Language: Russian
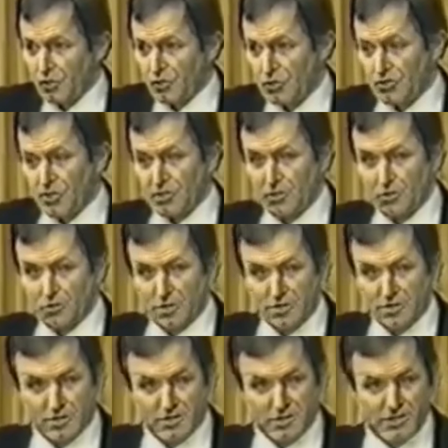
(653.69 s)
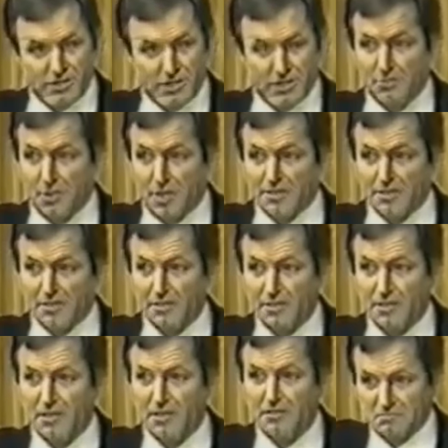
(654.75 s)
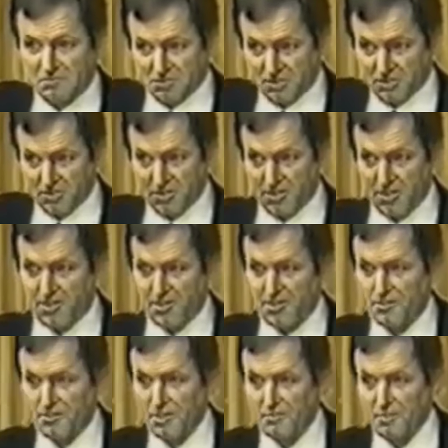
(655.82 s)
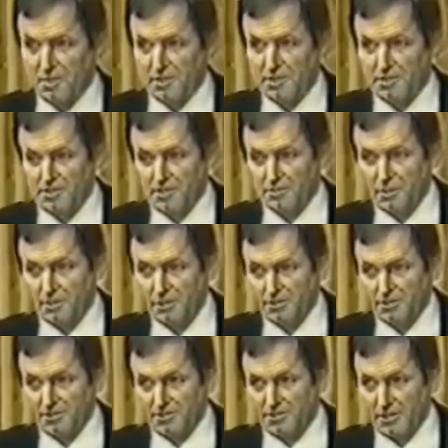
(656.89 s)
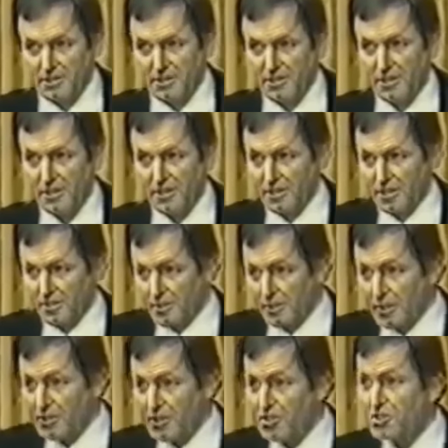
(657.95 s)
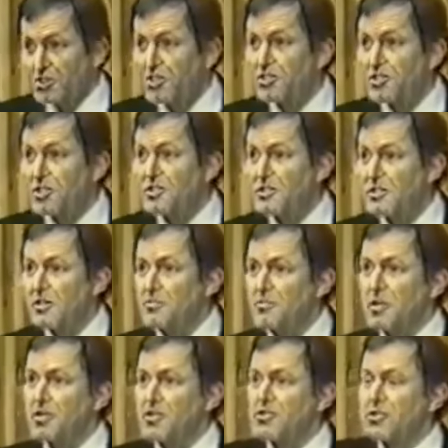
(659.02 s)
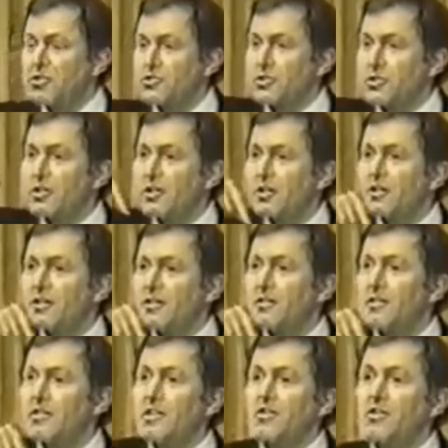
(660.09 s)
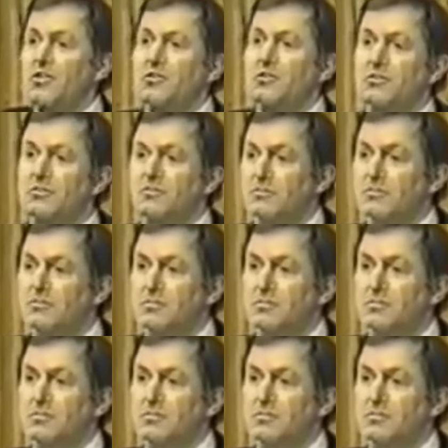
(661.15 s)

дойдет до того места, где сейчас Марс, жизнь на нашей Земле биологической прекратится. И биологическая жизнь перенесется на Венеру.